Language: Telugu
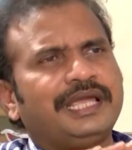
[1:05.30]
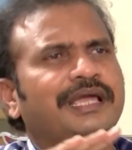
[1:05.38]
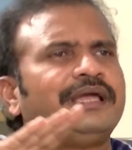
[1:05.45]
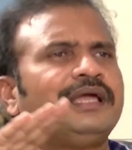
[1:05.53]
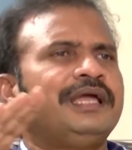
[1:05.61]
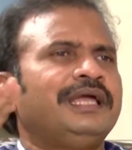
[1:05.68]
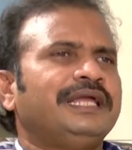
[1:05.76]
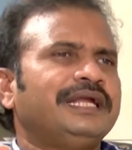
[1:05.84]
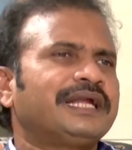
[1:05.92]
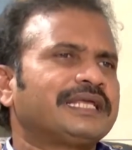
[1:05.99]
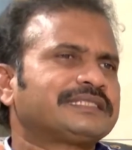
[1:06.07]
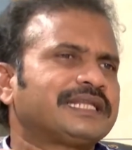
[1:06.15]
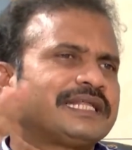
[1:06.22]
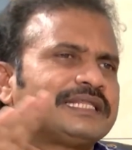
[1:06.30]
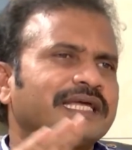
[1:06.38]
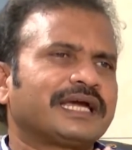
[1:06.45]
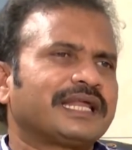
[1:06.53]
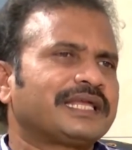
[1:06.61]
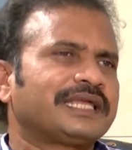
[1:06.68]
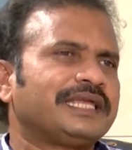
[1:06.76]
ఏ ఇండస్ట్రీల
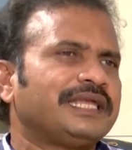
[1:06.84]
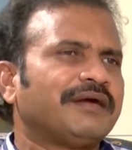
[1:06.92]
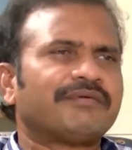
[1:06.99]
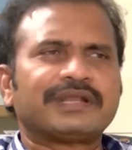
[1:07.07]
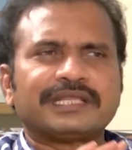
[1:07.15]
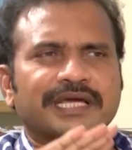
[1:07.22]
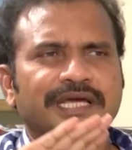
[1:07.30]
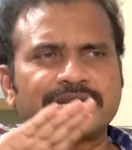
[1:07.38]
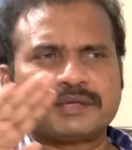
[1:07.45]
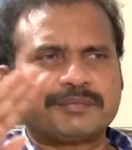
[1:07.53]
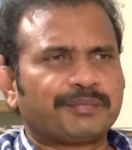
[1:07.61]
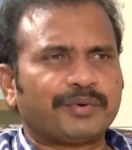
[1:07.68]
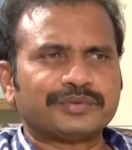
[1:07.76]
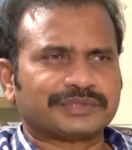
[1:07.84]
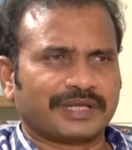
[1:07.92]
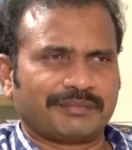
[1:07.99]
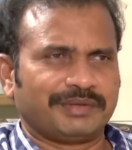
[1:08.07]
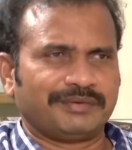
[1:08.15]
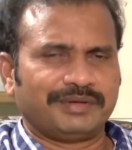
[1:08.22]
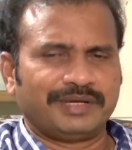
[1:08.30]
దగ్గరికి ఎవరి దగ్గరికి పోము
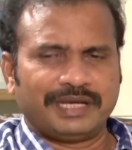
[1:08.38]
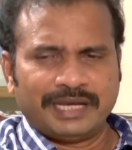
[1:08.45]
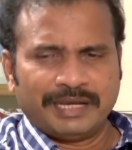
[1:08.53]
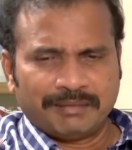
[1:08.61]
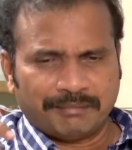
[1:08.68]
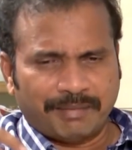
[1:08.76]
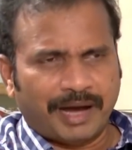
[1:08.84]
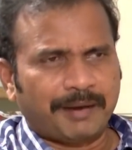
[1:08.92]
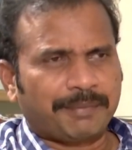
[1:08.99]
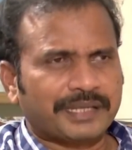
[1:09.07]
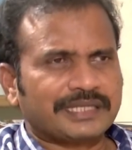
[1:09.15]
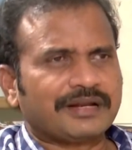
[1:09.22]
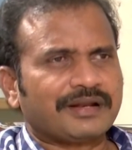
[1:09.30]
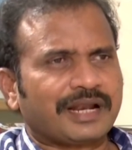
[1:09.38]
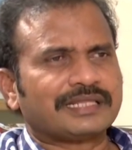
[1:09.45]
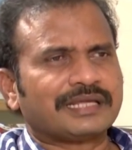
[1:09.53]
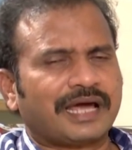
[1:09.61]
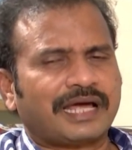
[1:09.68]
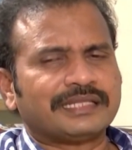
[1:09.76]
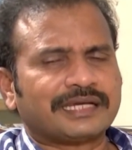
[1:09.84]
సార్ మేము మా ప్రజలు
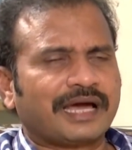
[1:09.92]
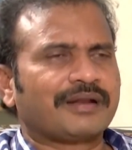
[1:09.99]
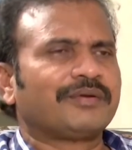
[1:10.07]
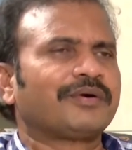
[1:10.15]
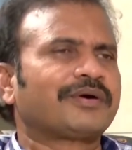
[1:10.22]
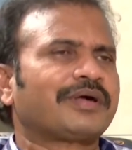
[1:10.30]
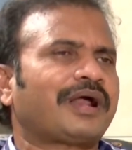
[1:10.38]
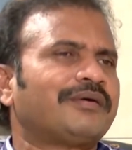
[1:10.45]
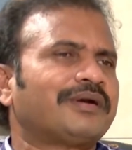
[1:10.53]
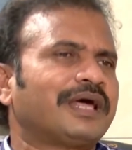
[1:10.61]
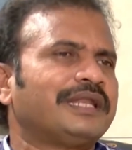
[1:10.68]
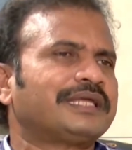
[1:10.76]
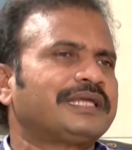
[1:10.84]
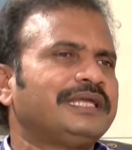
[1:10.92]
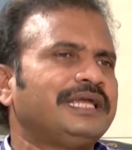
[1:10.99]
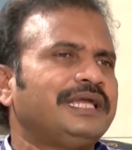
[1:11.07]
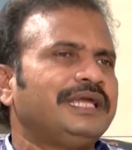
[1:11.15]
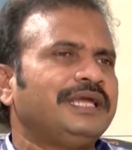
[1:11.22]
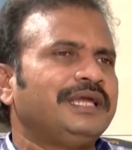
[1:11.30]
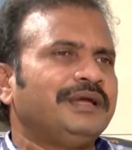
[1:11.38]
అధికారంలోకి రావడానికి
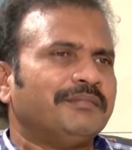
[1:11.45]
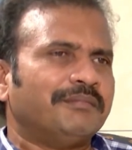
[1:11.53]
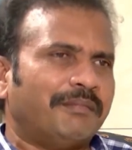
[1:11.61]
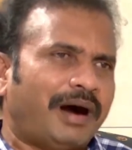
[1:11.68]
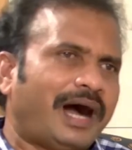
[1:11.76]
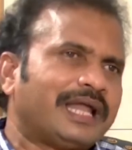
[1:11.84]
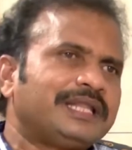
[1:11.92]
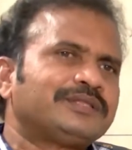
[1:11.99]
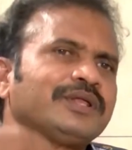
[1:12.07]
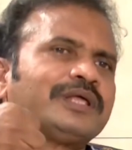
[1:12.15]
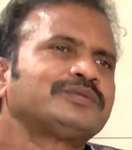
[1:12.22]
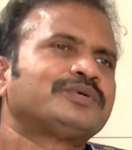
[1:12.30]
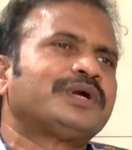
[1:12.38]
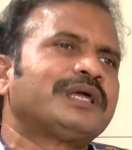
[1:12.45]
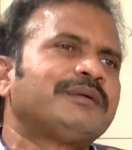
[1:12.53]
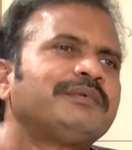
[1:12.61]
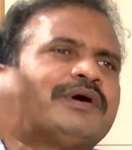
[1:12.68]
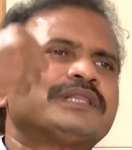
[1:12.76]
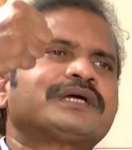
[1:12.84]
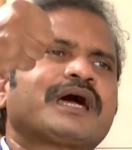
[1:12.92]
మా నిధులతోటే
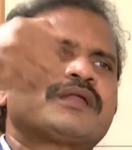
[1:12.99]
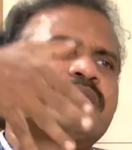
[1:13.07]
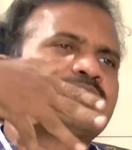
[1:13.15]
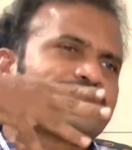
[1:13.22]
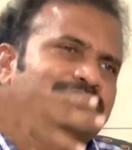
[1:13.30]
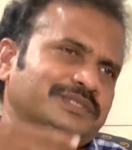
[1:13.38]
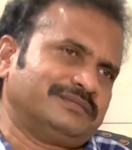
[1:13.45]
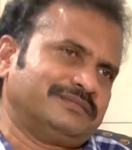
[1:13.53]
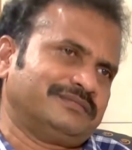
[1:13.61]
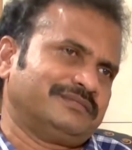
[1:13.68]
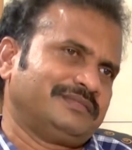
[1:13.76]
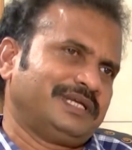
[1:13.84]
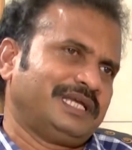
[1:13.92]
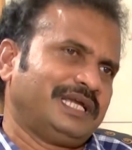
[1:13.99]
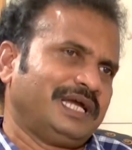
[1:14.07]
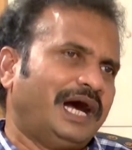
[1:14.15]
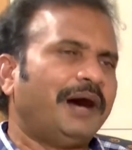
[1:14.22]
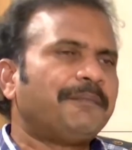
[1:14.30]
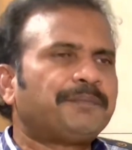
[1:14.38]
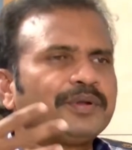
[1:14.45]
మేము అధికారంలోకి వస్తాం
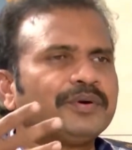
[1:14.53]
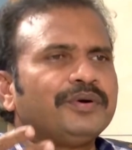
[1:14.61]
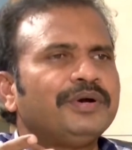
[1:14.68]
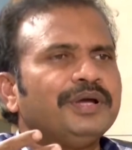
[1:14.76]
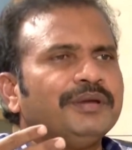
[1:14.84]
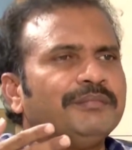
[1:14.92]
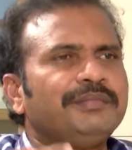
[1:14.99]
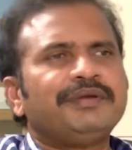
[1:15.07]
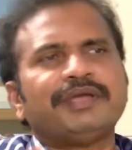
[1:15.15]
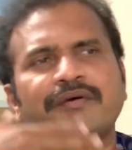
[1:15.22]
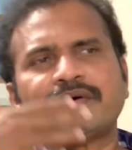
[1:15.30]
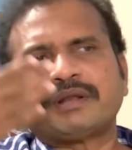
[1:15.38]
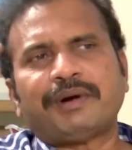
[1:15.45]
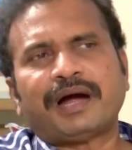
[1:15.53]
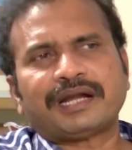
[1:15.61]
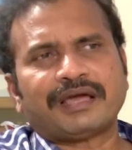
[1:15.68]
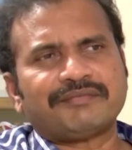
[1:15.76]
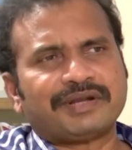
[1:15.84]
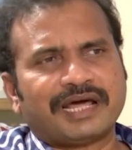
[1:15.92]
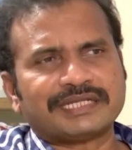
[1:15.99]
అప్పుడు మేము ఎవరి మాట
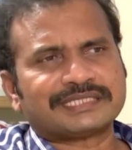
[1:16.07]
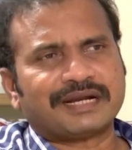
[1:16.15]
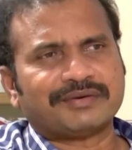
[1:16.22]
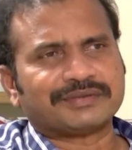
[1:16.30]
వినాల్సిన